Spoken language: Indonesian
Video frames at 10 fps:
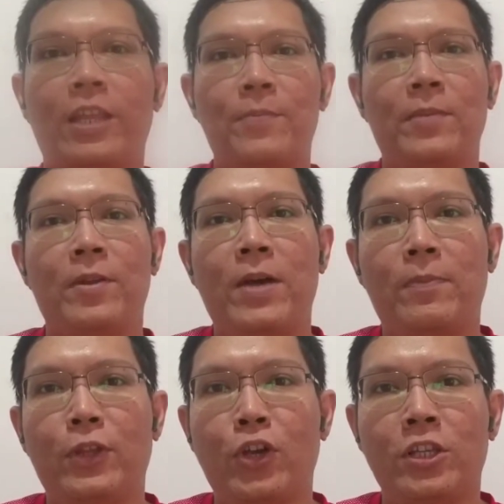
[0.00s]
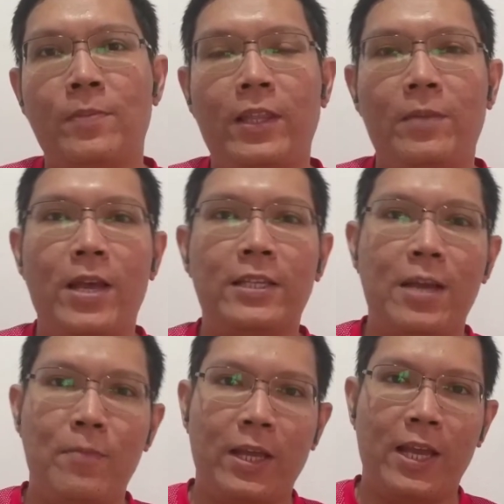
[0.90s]
teman-teman badminton, seperti
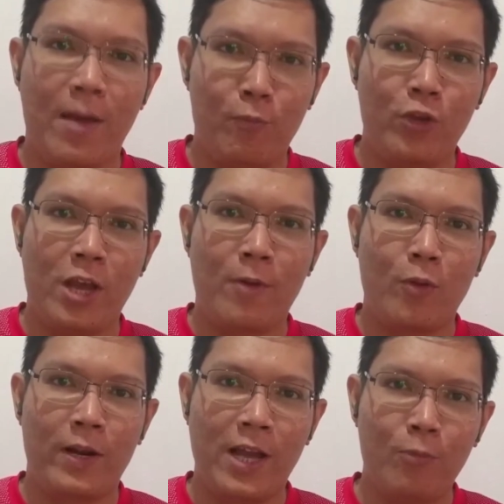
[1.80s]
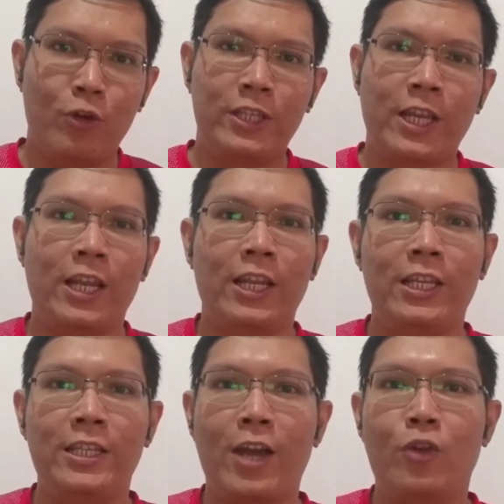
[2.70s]
biasa bagi kamu yang baru bergabung di channel
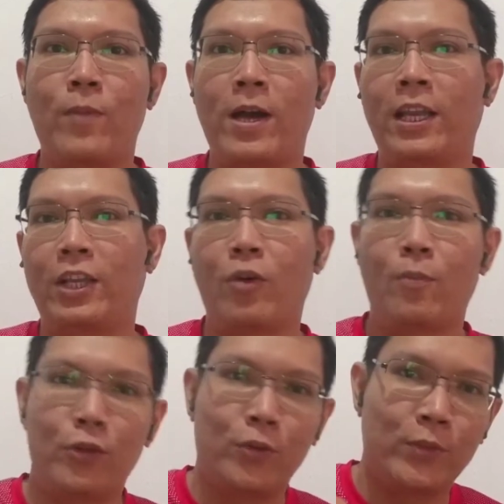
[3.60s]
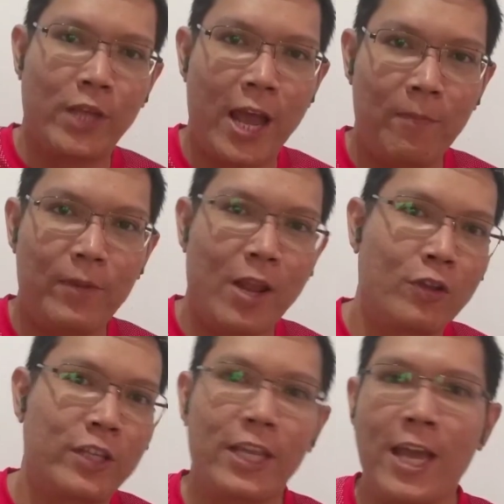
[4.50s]
ini jangan lupa klik tombol subscribe dan
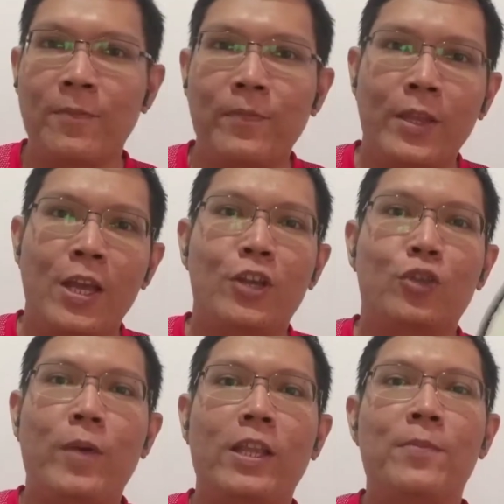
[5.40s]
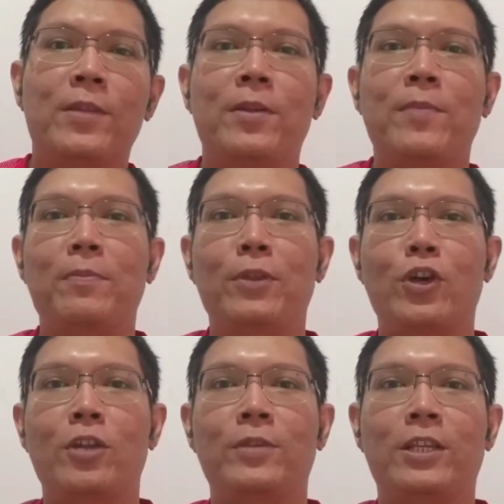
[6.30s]
loncengnya supaya teman-teman
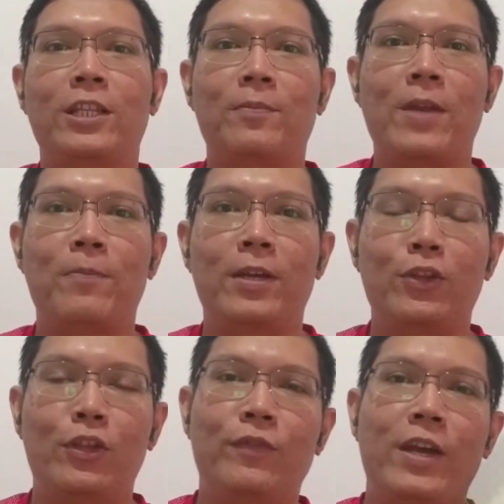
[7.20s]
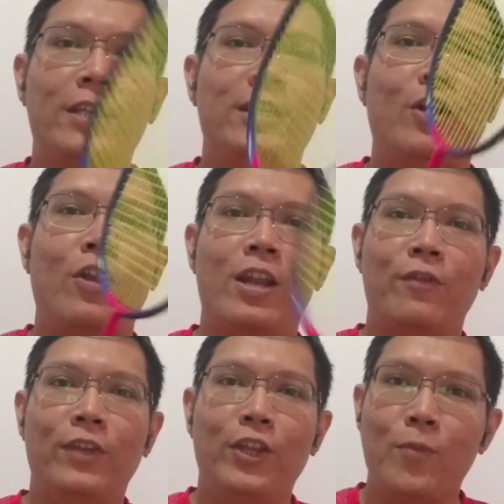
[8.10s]
badminton bisa tetap dapat notifikasi kalau
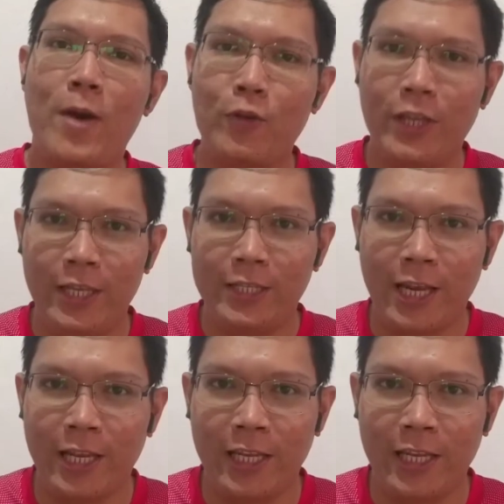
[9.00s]
ada video baru di channel